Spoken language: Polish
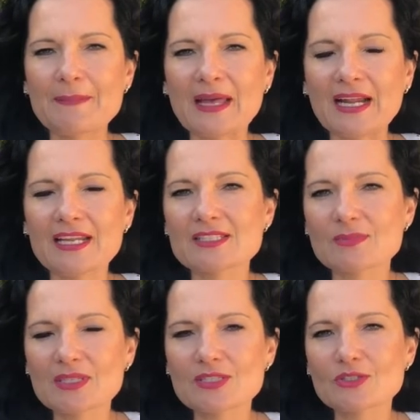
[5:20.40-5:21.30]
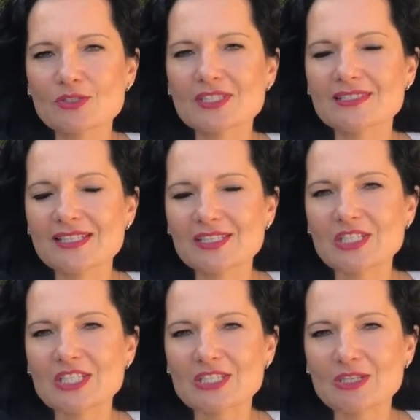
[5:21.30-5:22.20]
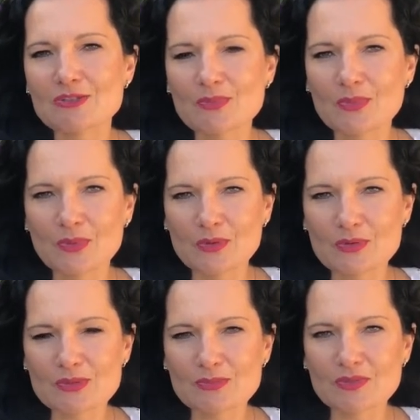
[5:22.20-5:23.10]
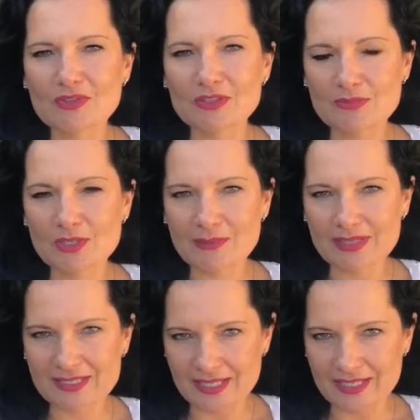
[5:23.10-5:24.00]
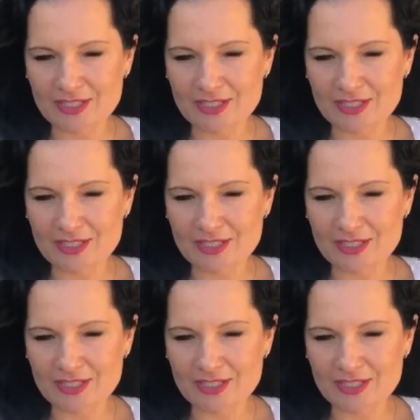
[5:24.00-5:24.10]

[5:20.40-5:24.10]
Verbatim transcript: ale zobaczcie, co się zadzieje, kiedy on się połączy połączyć z motywatorem gromadzenia.